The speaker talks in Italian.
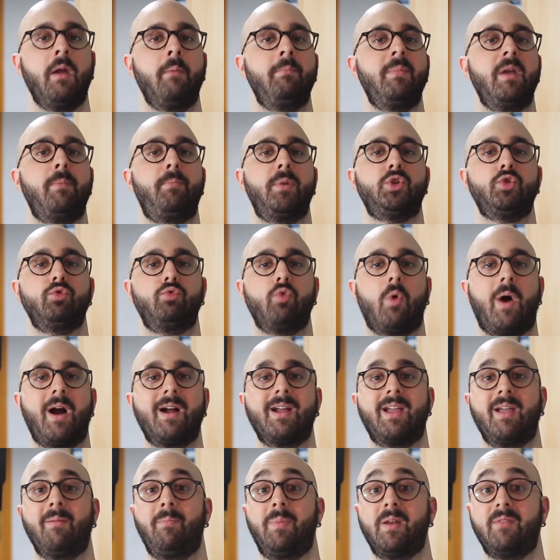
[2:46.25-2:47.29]
mi è piaciuto
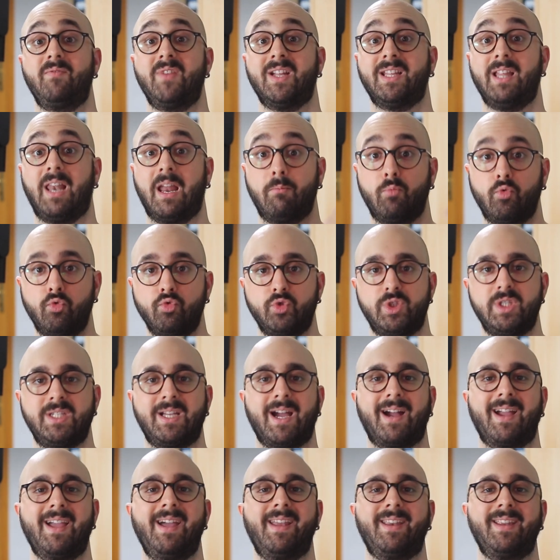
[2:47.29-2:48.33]
anche per via della
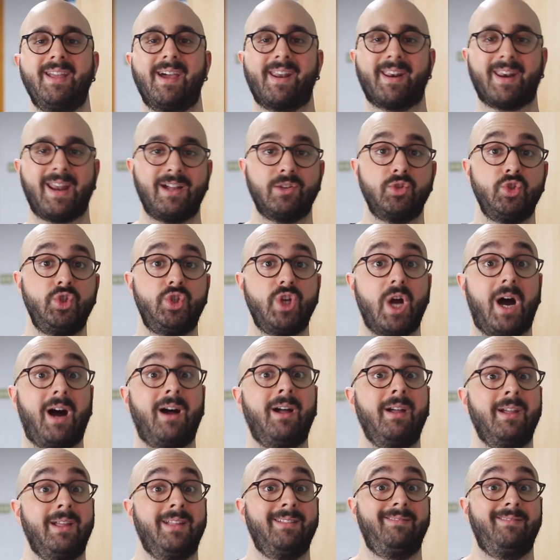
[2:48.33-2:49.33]
musica che riarrangia